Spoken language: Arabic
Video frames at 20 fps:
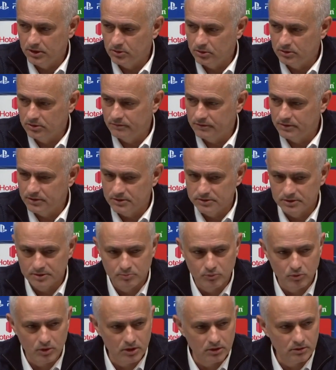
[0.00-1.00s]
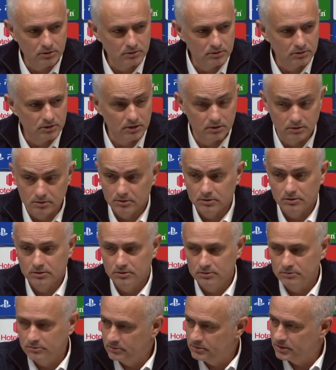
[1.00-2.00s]
توتنهام حتى
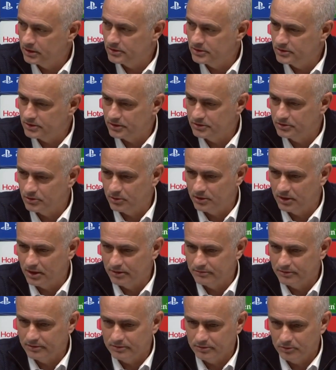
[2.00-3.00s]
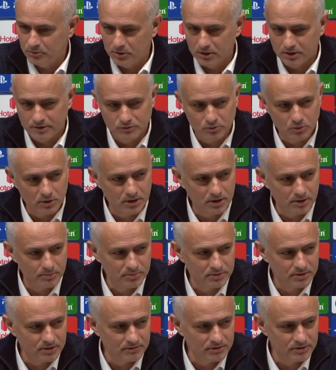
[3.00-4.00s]
2025 مقابل
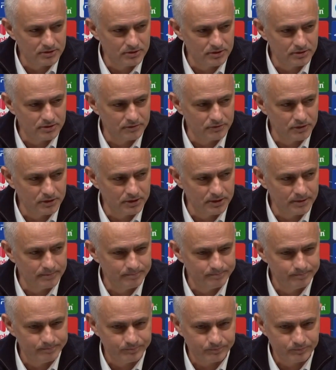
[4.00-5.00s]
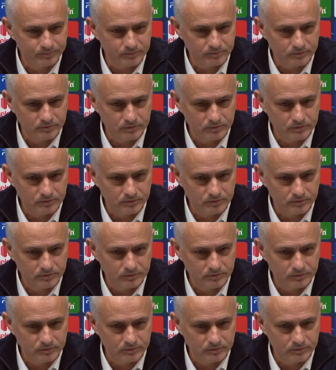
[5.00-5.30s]
35 مليون يورو